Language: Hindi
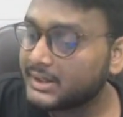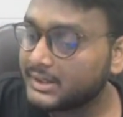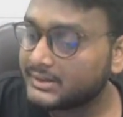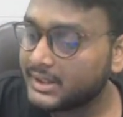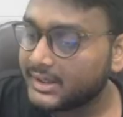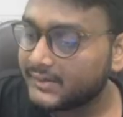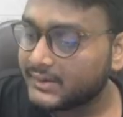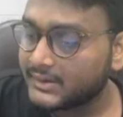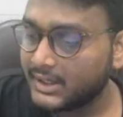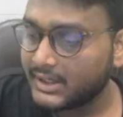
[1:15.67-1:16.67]
ठीक तरीके
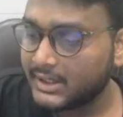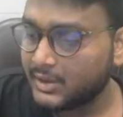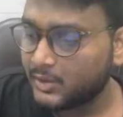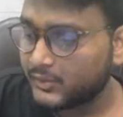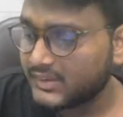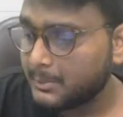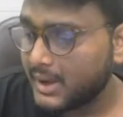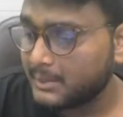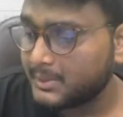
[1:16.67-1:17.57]
से देख लें और उसके बाद